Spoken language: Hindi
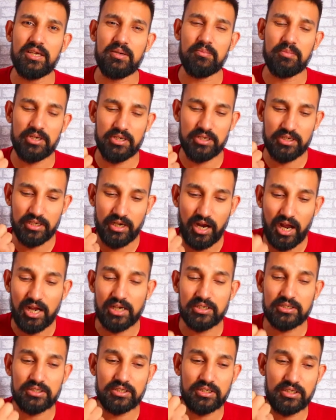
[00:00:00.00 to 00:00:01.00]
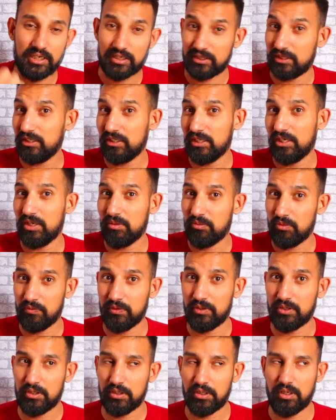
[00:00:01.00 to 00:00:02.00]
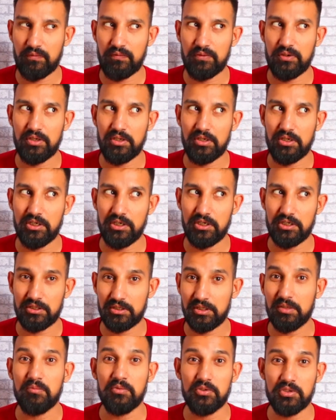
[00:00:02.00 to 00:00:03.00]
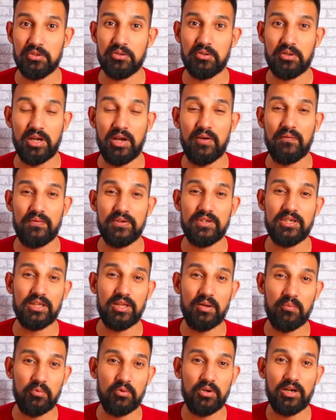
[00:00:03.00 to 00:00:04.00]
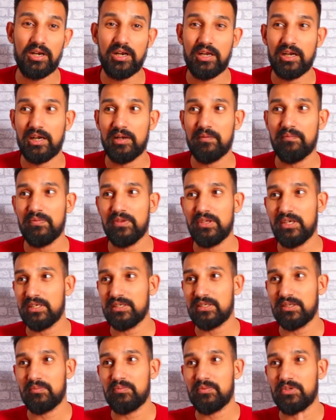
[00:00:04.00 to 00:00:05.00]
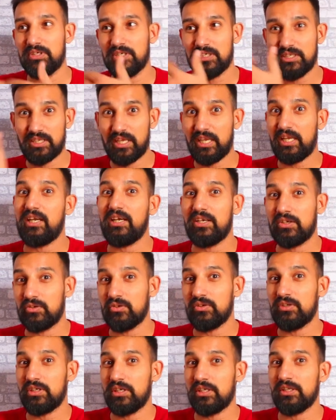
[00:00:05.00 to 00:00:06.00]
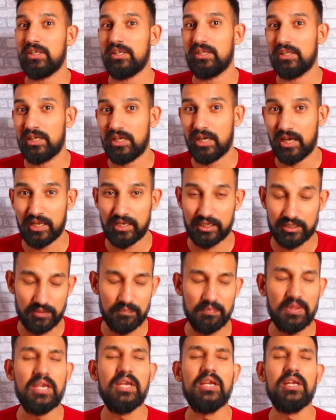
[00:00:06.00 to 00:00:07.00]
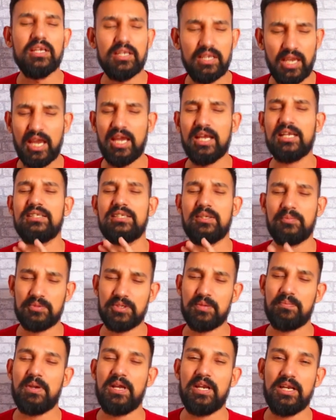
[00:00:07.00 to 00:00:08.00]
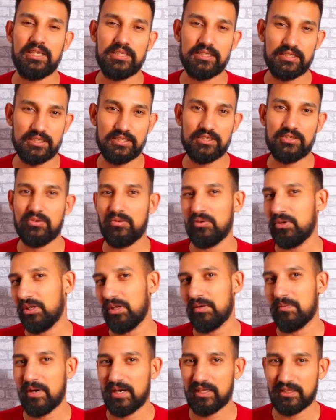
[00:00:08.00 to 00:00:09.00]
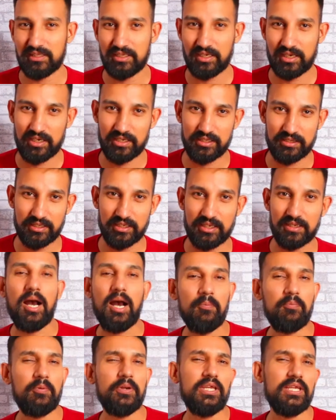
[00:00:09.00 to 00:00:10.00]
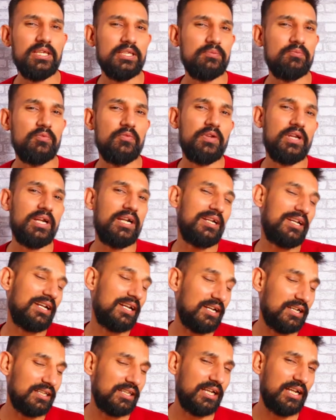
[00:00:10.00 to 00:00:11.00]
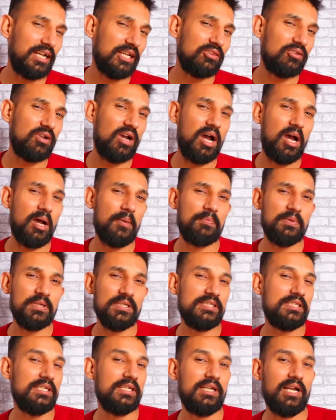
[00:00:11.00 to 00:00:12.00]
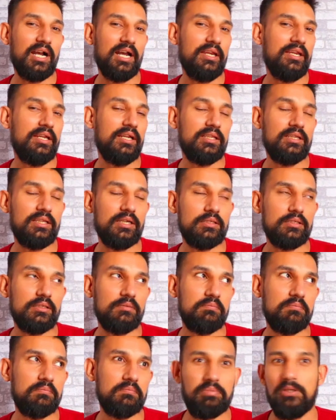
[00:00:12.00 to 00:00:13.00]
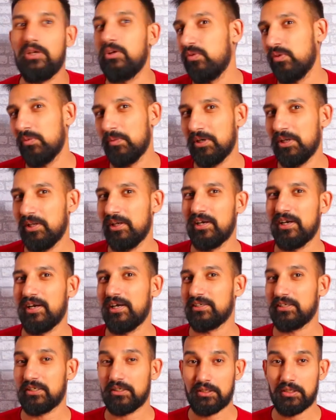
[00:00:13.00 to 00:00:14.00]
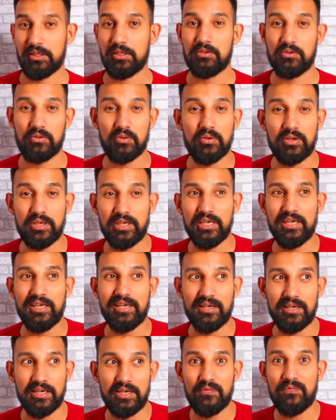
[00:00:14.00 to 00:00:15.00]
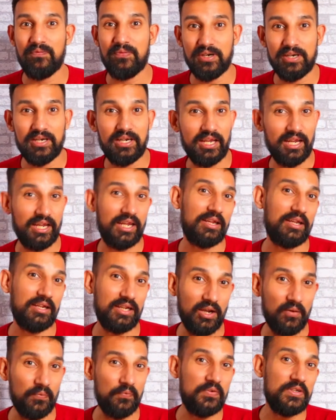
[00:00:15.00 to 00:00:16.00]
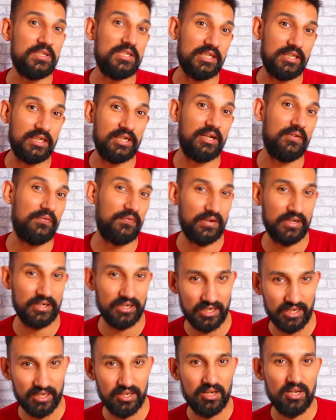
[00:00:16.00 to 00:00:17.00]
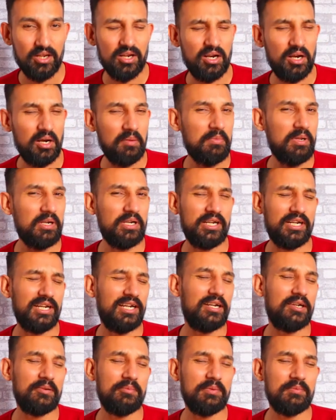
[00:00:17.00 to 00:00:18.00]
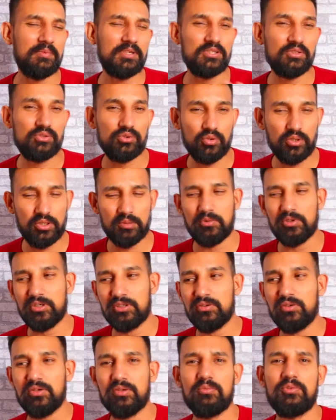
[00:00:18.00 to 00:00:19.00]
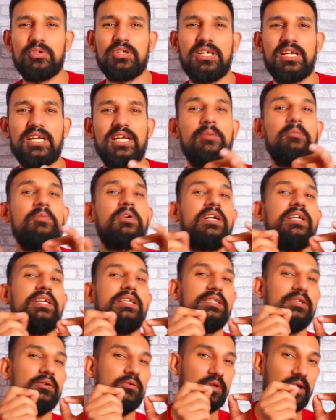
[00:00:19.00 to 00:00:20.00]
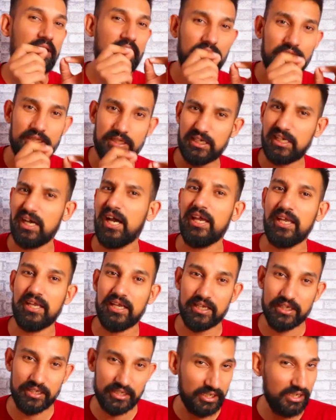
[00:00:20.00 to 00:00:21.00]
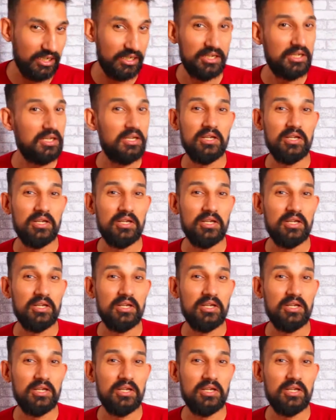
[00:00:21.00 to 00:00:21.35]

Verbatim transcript: हमें निराश करती है ये मूवी डेफिनेटली करती है मुझे तो काफ़ी ज़्यादा बुरा लगा ये सब चीज़ें देखकर जो इसके अंदर दिखाया जाता है खैर सबसे पहले इसकी स्टोरी की बात कर लेते हैं आपने इस मूवी का ट्रेलर देखा तो आप इसकी कहानी का अंदाज़ा बिल्कुल भी नहीं लगा सकते क्योंकि डिफरेंट है काफ़ी ज़्यादा डिफरेंट है हमें ट्रेलर में बस छोटी मोटी छोटी मोटी क्लिप कहीं से उठा के दिखाई गई हैं